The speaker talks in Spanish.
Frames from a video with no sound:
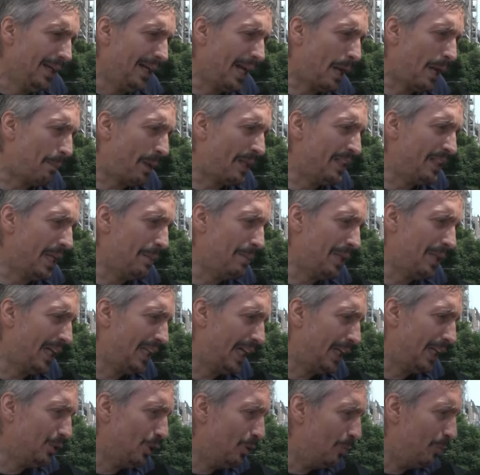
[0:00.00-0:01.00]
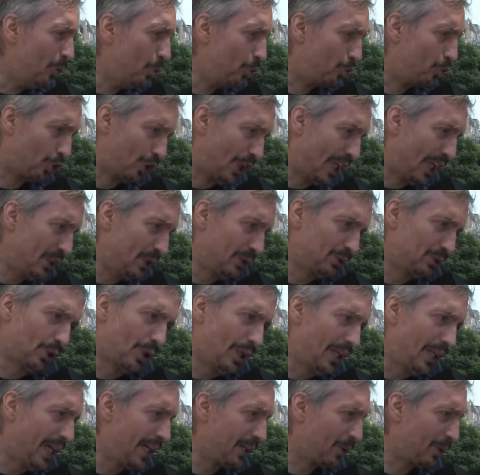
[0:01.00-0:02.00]
La pandemia dañó mucho, dañó
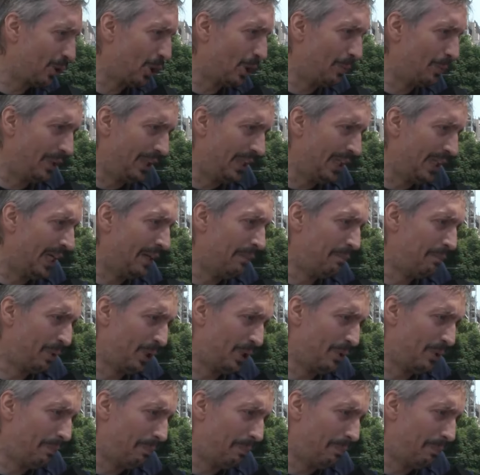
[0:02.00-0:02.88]
todas las economías, pero